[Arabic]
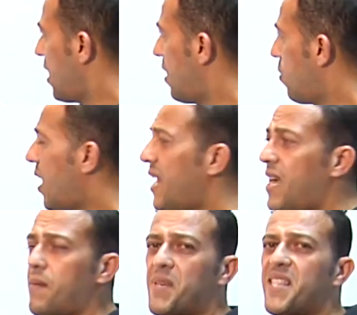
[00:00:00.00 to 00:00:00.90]
لو
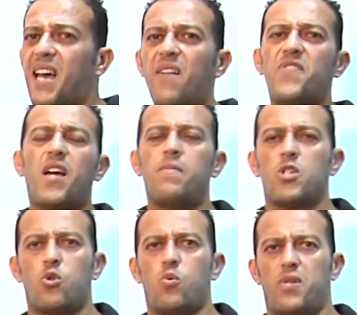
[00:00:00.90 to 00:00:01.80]
انا بدي افتح
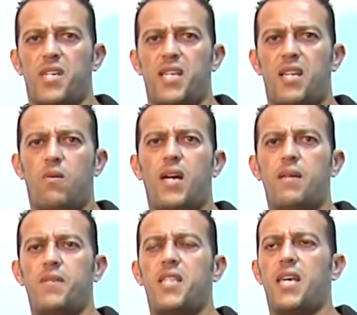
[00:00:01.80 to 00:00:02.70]
مشروع يعني لو انا
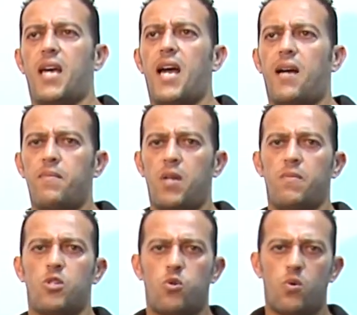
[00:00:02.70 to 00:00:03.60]
بدي اعمل
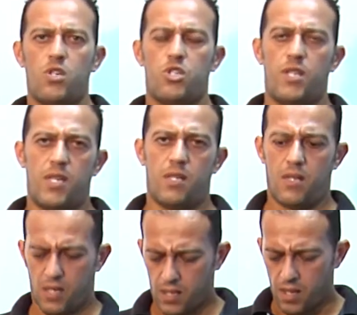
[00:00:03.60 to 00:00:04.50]
مشروع جديد
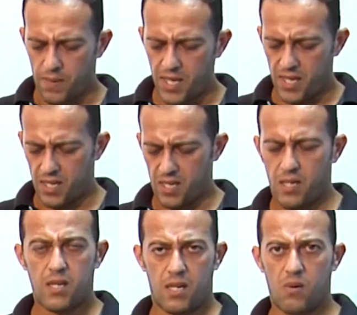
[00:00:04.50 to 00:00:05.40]
الطبيعي
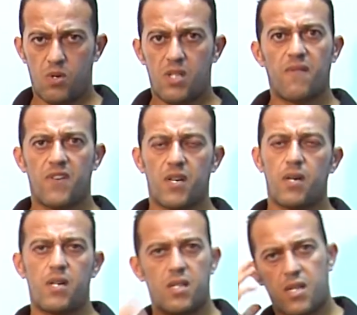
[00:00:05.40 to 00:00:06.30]
لو انت
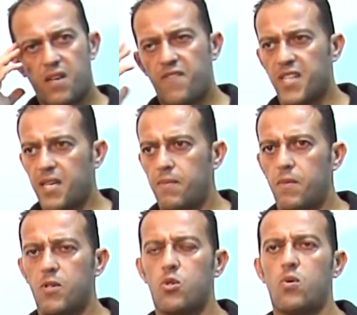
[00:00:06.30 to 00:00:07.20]
فكرت كيف هتعمل
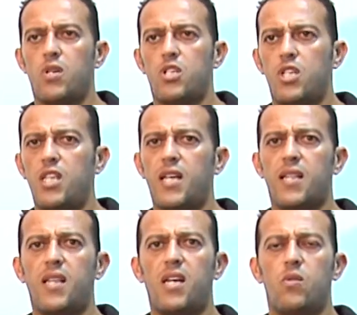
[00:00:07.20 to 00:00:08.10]
مشروع الجديد
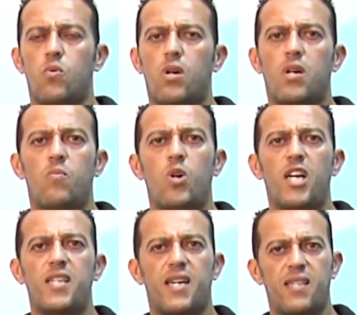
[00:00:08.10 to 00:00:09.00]
هتلاقي انه رقم
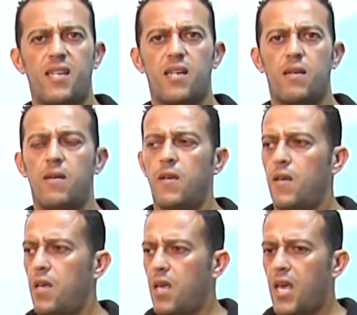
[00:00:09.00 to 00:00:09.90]
واحد عندك
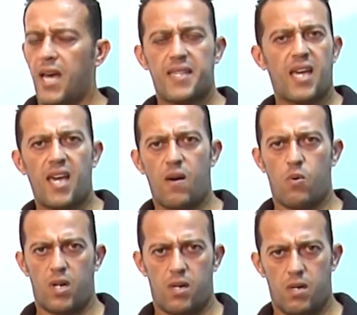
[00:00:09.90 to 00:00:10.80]

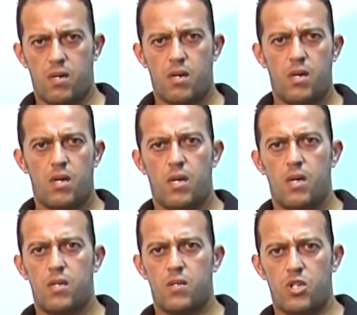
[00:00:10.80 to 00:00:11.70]
هتحاول
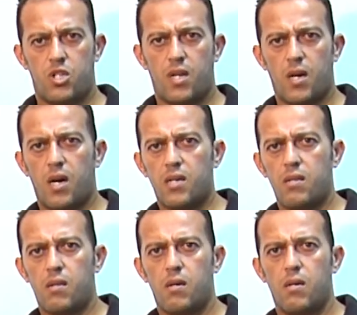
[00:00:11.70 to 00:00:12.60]
تشتري ارض
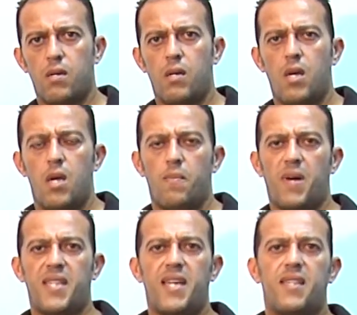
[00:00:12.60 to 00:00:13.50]

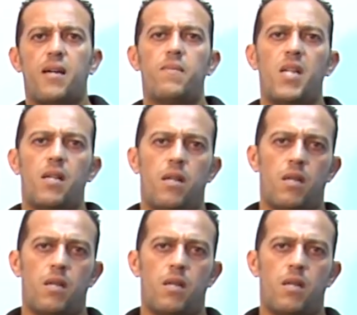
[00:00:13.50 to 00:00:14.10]
بعدها تعمل